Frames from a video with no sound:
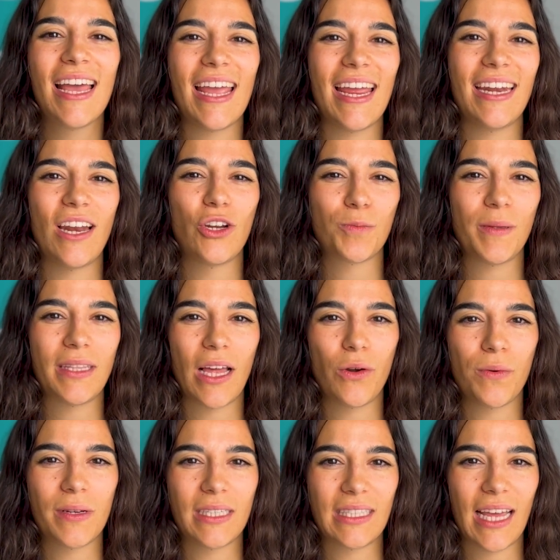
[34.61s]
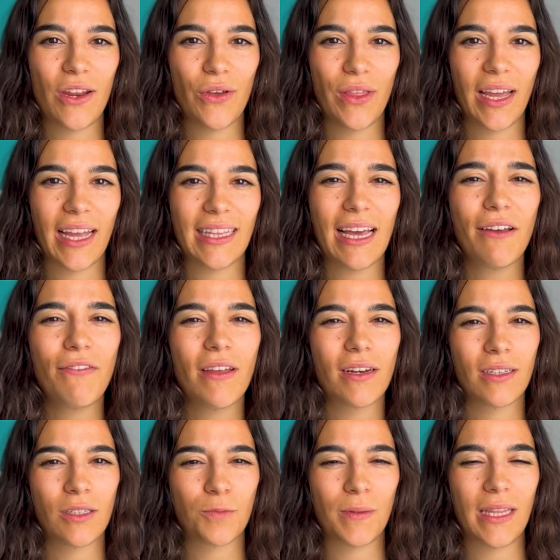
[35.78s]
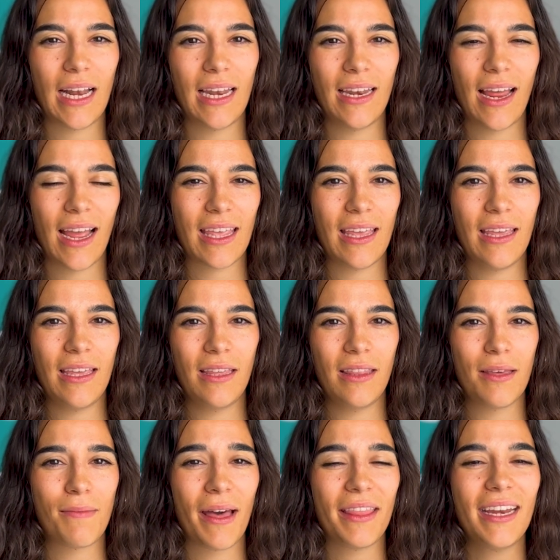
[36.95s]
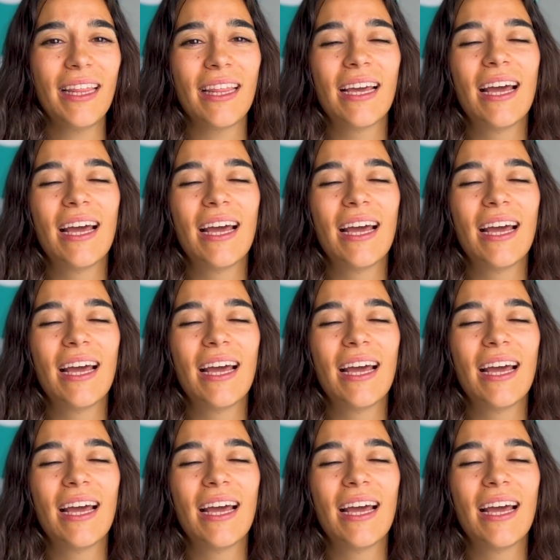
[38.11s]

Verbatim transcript: en el Hospital Universitario de Getafe, en el hospital aquí de Madrid